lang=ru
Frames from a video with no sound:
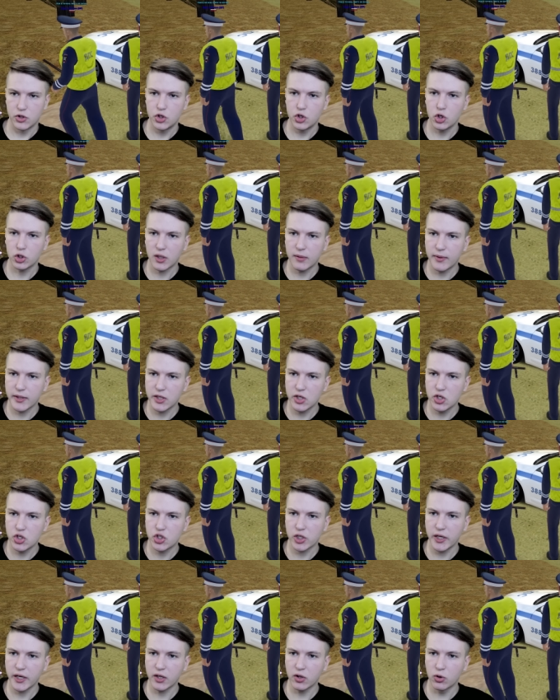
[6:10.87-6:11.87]
Еще там один
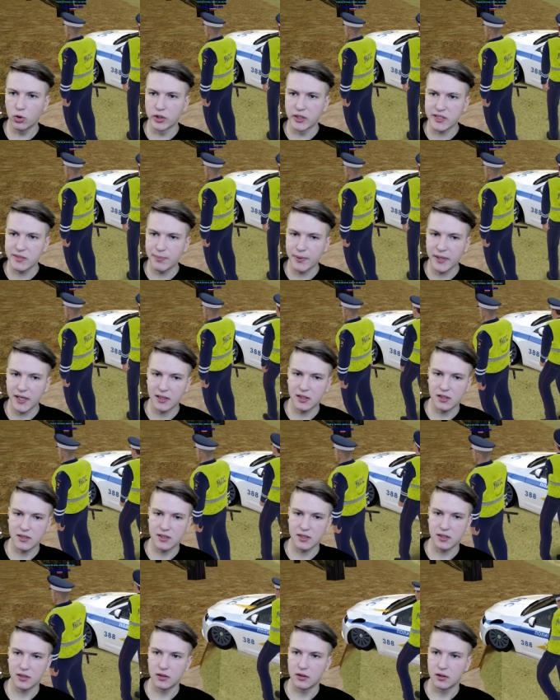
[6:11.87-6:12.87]
человек какой-то
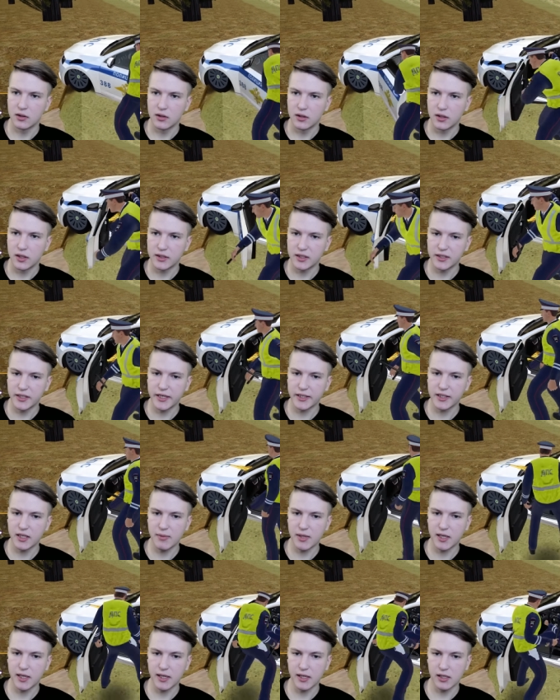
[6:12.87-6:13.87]
спрятался. Это,
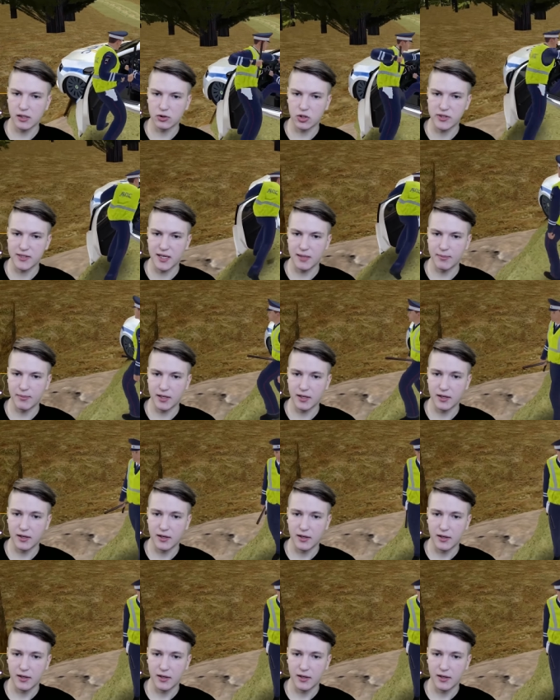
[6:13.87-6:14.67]
наверное, Михаил тот самый.